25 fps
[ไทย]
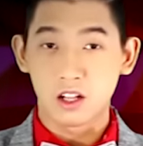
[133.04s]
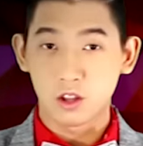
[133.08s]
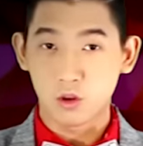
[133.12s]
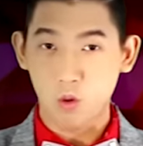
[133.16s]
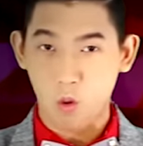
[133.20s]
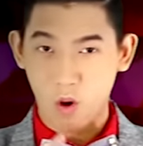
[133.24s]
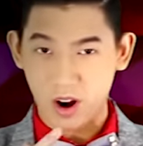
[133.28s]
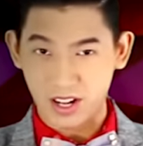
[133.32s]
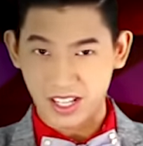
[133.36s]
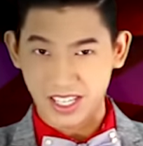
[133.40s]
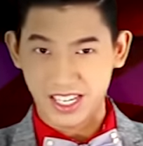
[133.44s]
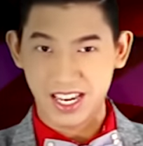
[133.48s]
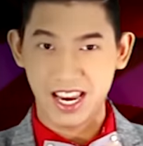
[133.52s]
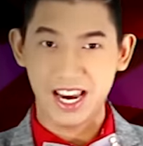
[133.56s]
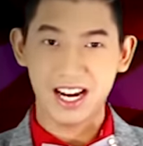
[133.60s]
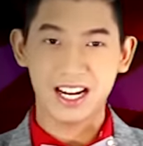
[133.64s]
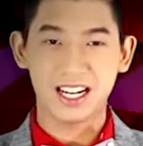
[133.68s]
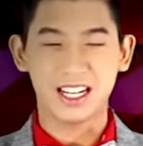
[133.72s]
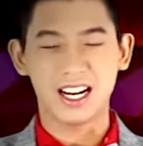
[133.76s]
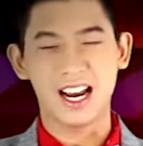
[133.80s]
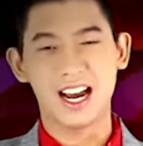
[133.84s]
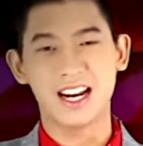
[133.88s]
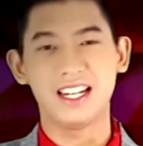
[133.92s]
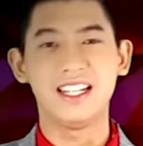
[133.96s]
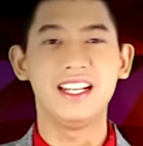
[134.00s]
ตรวจเช็ค
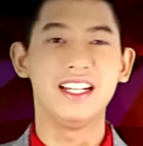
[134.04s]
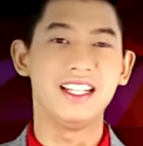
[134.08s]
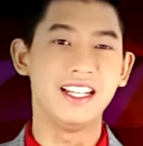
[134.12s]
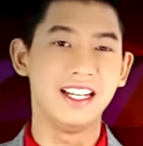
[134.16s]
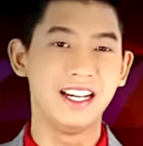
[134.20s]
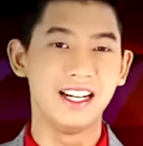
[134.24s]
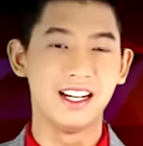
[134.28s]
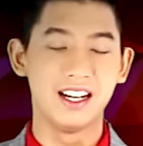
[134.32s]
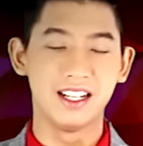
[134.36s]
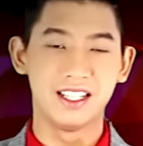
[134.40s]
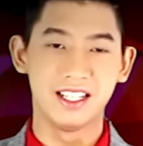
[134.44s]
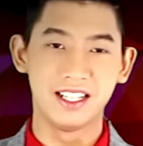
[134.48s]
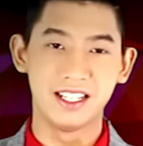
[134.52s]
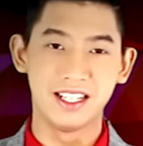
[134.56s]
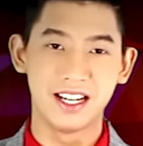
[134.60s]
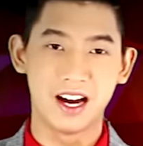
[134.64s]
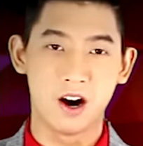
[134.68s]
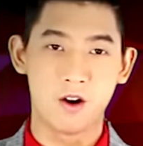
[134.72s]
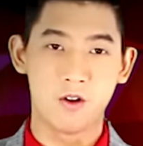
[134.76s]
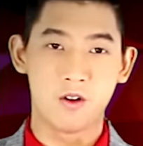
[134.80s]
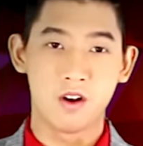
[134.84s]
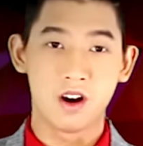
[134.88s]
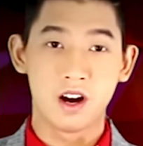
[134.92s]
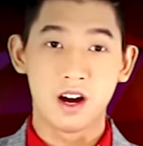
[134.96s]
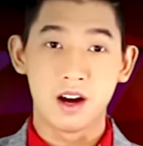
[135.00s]
กันดี ๆ เลยทีเดี
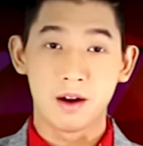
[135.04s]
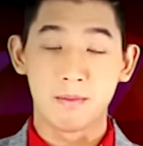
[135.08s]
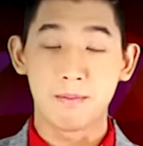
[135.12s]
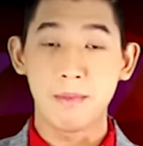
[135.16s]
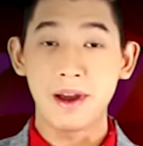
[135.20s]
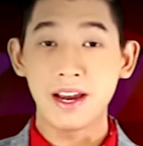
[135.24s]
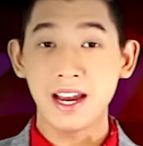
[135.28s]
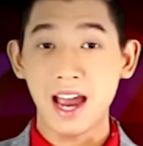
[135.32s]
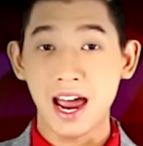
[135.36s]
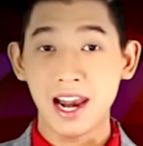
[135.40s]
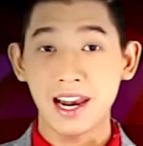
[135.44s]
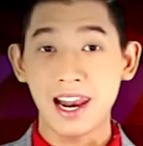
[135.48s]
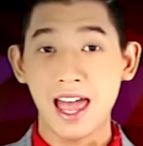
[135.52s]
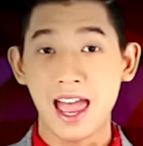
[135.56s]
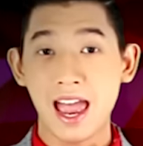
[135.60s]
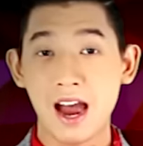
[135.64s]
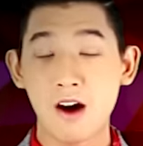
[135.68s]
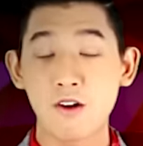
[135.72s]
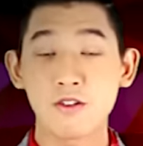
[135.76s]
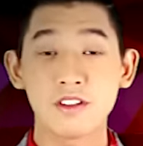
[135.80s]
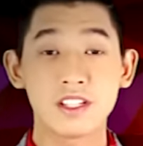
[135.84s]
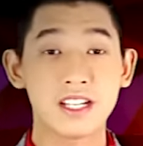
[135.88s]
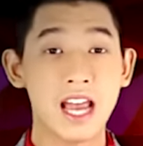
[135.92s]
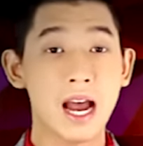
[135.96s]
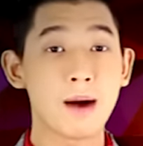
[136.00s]
ยว ไม่งั้นแล้
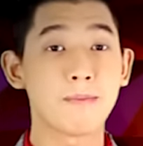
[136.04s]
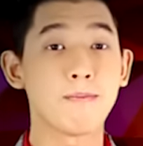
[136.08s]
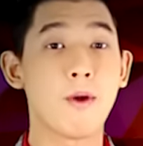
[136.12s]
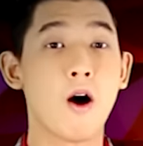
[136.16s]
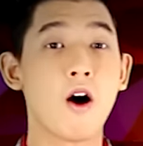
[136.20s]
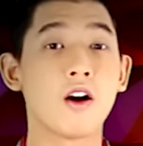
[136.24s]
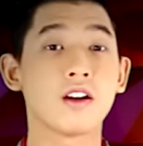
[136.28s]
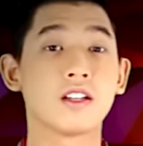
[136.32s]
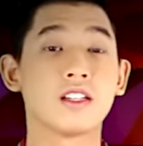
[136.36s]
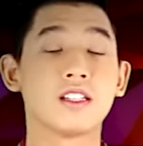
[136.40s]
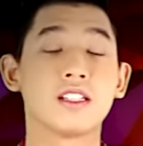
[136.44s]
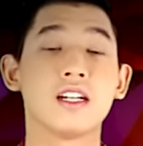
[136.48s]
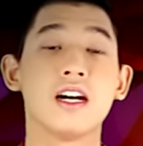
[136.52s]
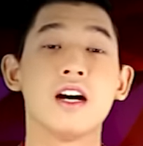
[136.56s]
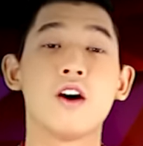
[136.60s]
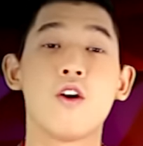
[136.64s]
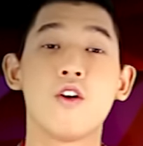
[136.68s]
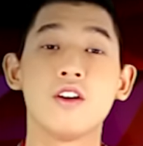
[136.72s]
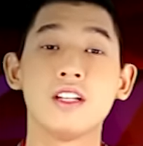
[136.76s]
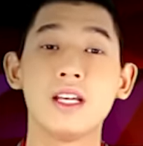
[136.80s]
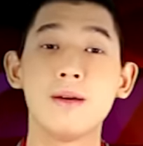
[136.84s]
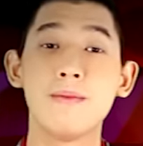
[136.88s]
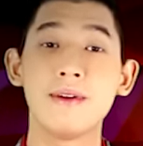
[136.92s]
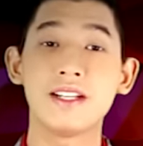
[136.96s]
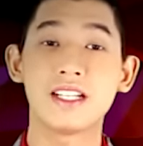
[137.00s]
วแจ็คพอตเจอค
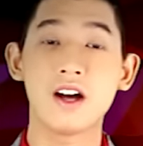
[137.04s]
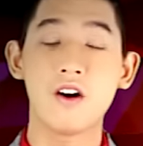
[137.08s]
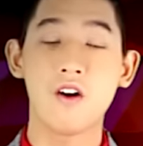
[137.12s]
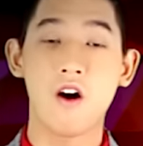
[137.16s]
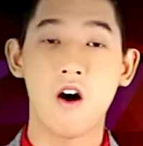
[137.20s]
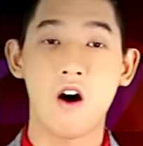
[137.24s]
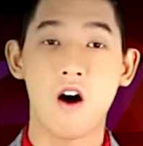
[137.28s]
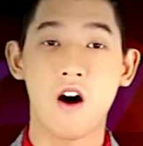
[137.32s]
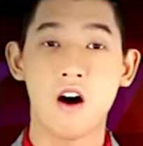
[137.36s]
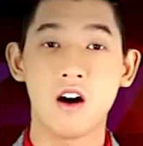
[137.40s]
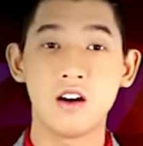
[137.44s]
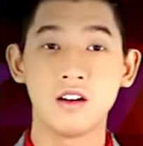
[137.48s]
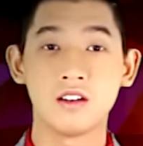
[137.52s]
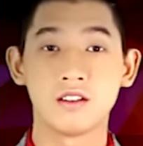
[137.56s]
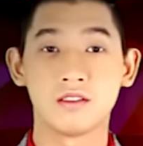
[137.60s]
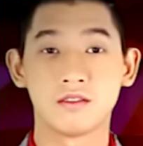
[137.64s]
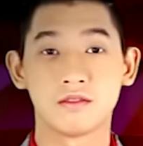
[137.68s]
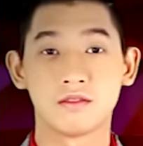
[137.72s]
นที่มีเจ้าของ